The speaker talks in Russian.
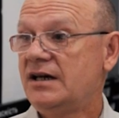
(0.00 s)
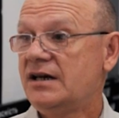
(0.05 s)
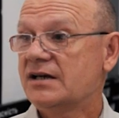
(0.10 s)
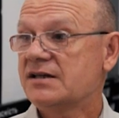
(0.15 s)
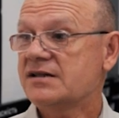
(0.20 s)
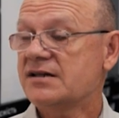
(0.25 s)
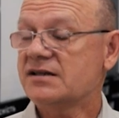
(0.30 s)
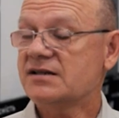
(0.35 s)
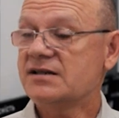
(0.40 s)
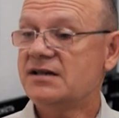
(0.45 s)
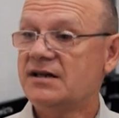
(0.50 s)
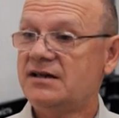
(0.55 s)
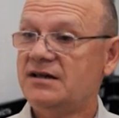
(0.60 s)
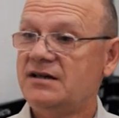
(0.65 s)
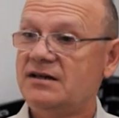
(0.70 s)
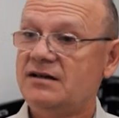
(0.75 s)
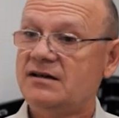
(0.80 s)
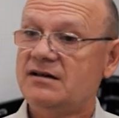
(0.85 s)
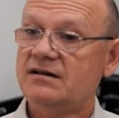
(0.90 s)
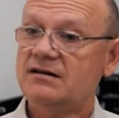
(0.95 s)

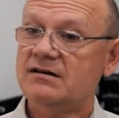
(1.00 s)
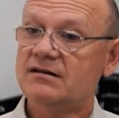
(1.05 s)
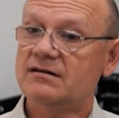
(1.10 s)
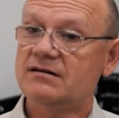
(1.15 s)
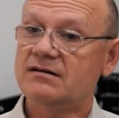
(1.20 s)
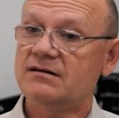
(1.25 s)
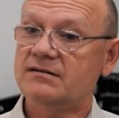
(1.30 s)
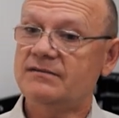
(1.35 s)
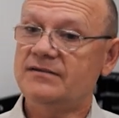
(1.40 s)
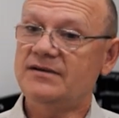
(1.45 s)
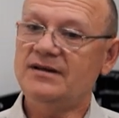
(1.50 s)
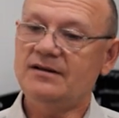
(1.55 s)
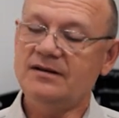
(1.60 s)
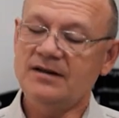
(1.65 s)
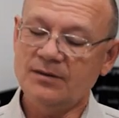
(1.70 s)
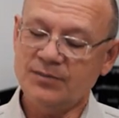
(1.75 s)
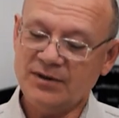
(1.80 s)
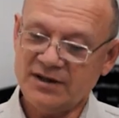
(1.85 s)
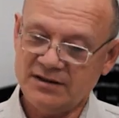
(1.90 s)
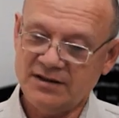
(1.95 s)
Создание,
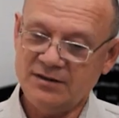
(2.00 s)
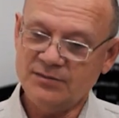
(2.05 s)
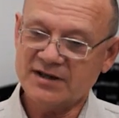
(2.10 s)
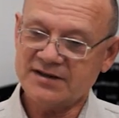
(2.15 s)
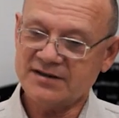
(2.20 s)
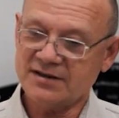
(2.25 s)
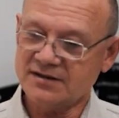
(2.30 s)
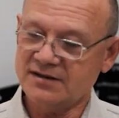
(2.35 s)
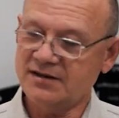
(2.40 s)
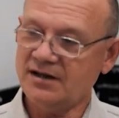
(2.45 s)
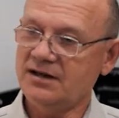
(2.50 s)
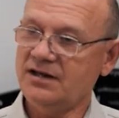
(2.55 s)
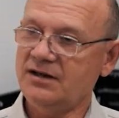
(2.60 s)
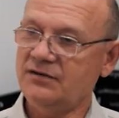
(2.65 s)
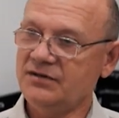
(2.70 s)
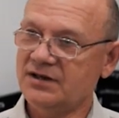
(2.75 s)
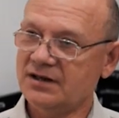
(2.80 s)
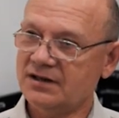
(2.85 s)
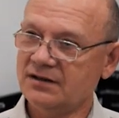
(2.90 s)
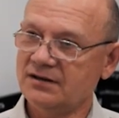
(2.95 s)
необходимо создание
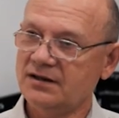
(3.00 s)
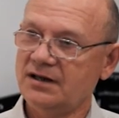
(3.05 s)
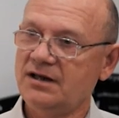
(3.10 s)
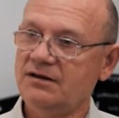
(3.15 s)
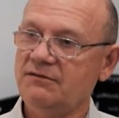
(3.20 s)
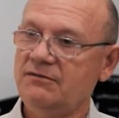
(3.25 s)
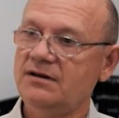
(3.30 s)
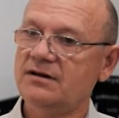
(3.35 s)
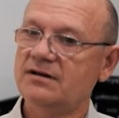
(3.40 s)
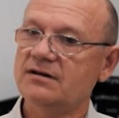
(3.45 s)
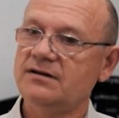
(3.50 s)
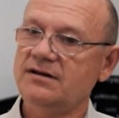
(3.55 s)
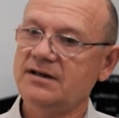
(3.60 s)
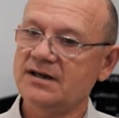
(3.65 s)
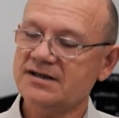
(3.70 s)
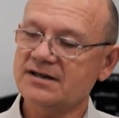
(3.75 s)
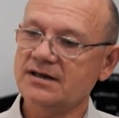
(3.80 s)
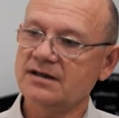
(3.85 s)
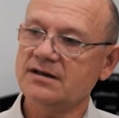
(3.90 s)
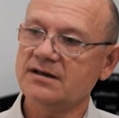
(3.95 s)
в Николаеве
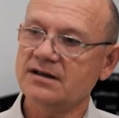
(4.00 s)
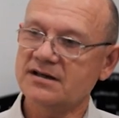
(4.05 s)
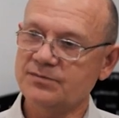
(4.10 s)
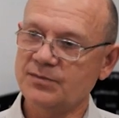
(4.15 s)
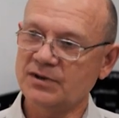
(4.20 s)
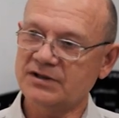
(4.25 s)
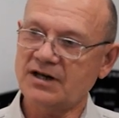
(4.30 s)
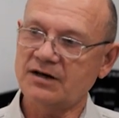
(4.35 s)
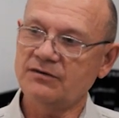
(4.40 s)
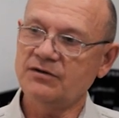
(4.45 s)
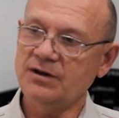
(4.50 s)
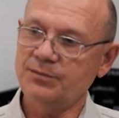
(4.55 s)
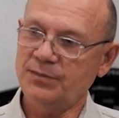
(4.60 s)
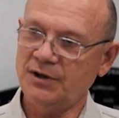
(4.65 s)
нескольких смотровых